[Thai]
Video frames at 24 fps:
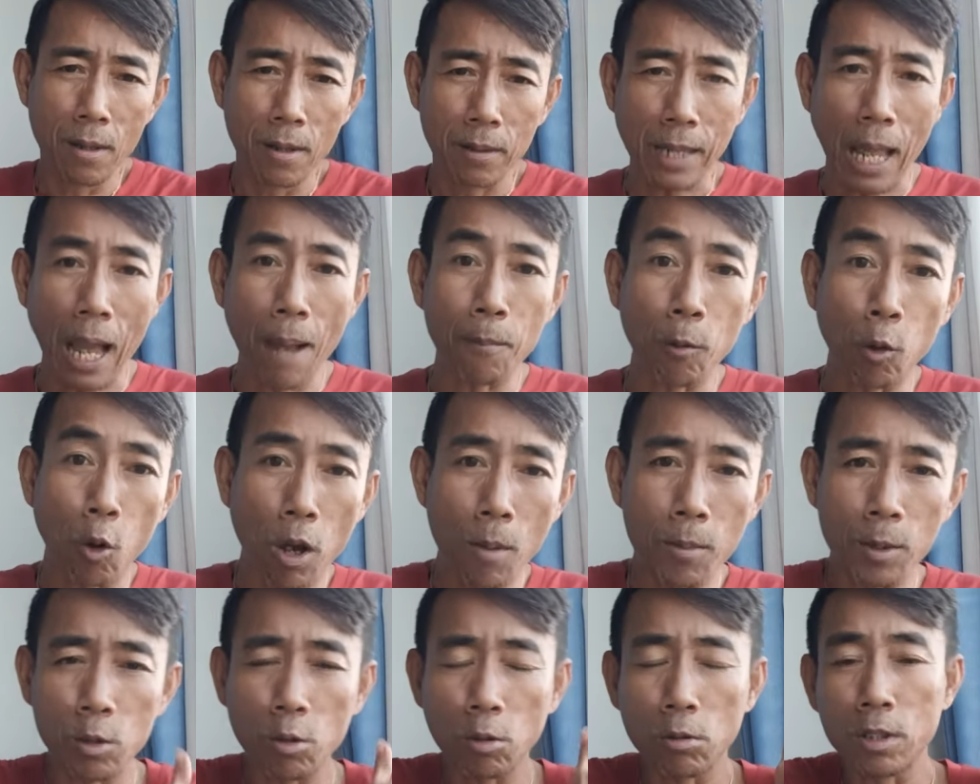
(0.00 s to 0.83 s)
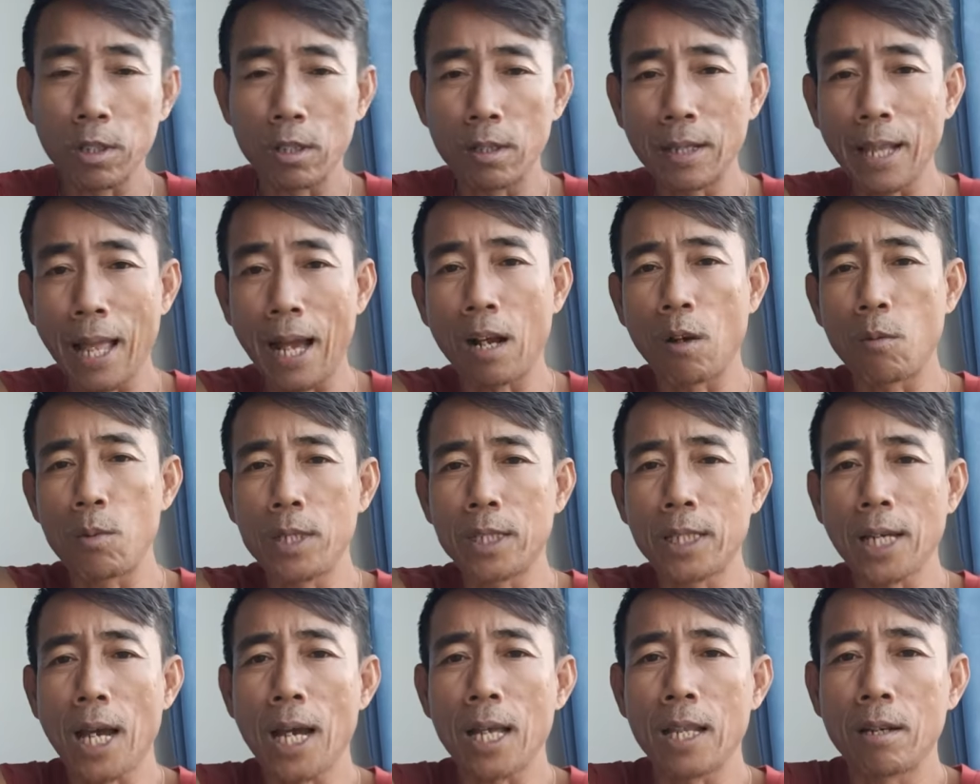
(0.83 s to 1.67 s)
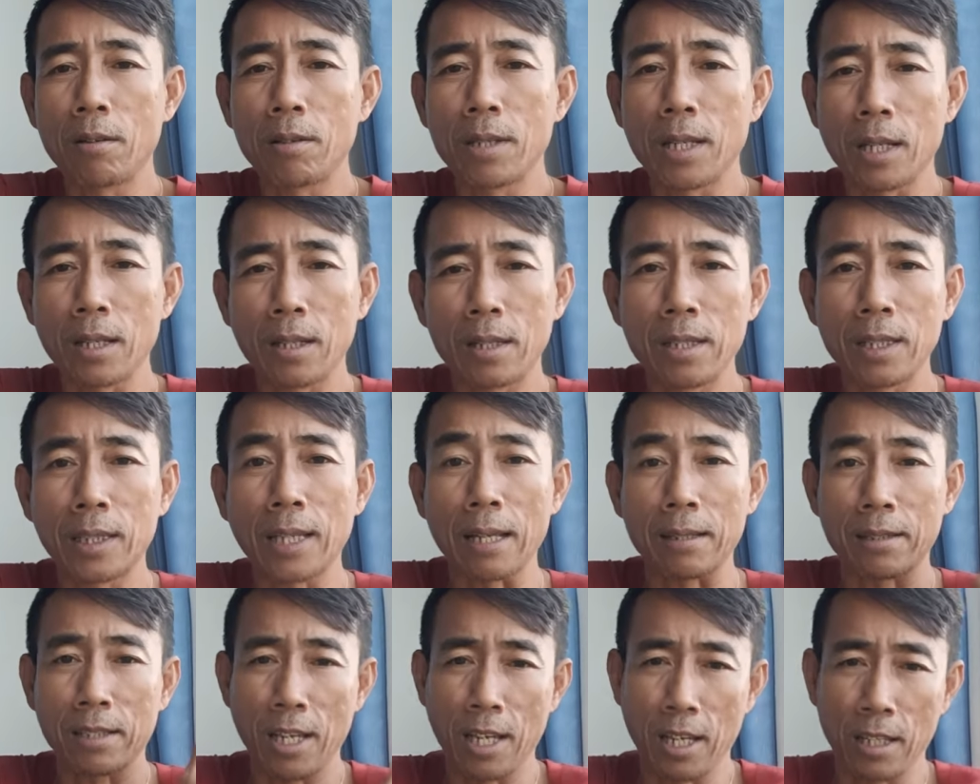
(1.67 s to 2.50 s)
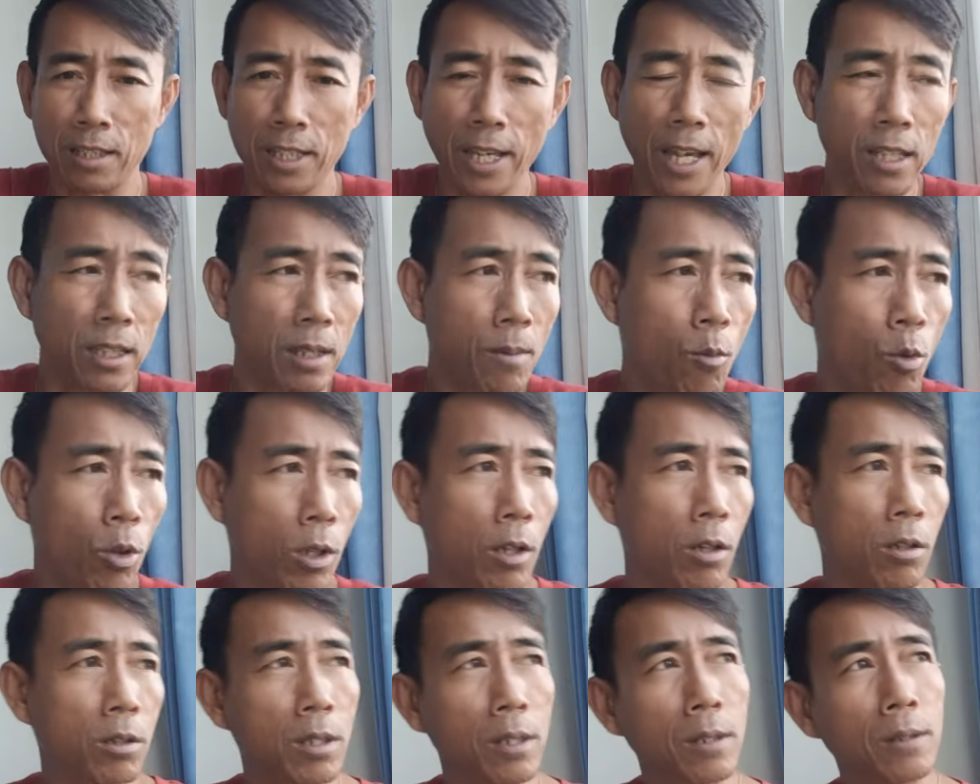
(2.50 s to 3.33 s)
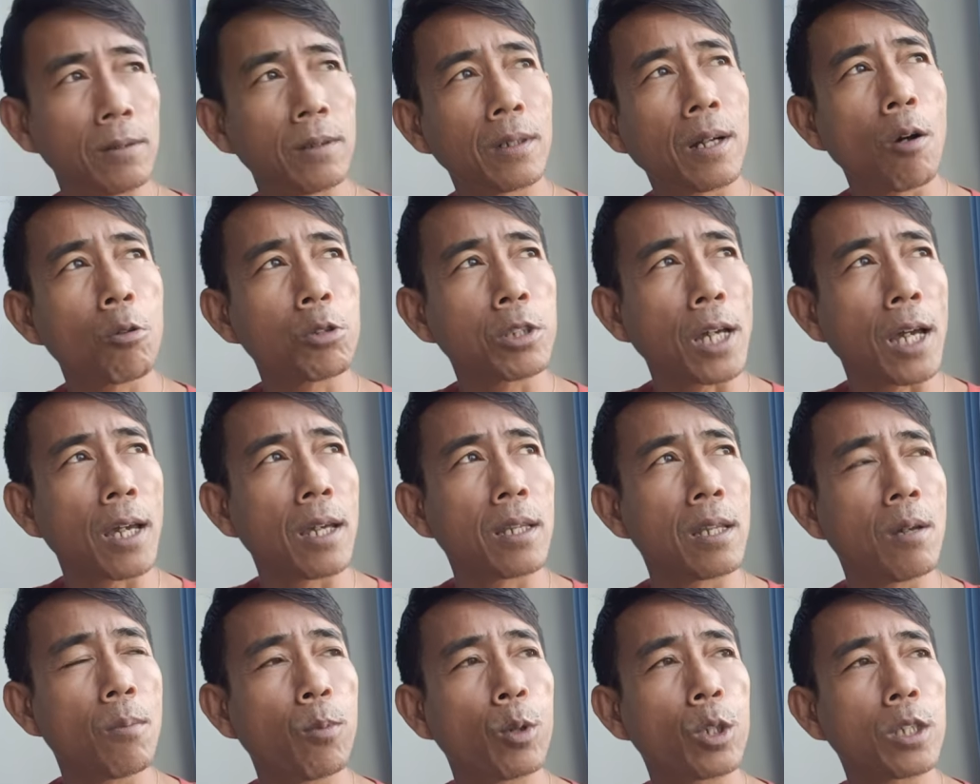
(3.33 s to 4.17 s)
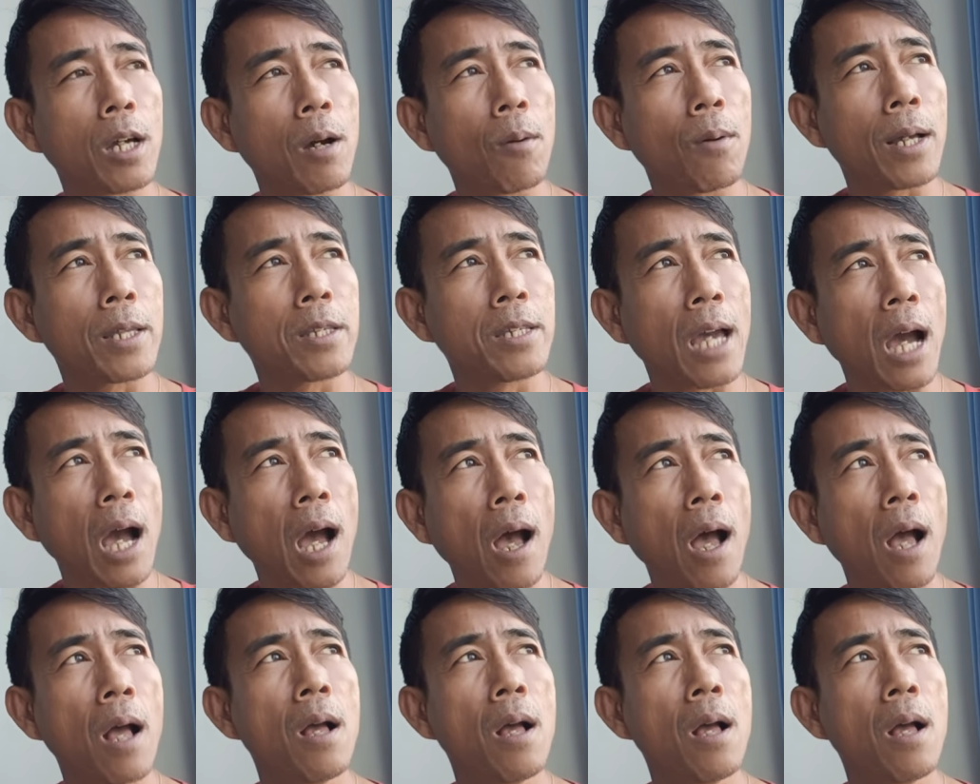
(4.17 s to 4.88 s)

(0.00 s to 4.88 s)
ตามรอยมันจนถึงลังวิชาแล้วเนะคือตัดเสียงแจ้งทั้งหมดแล้ว ถึงเข้าใจที่พระเจ้าว่าอย่า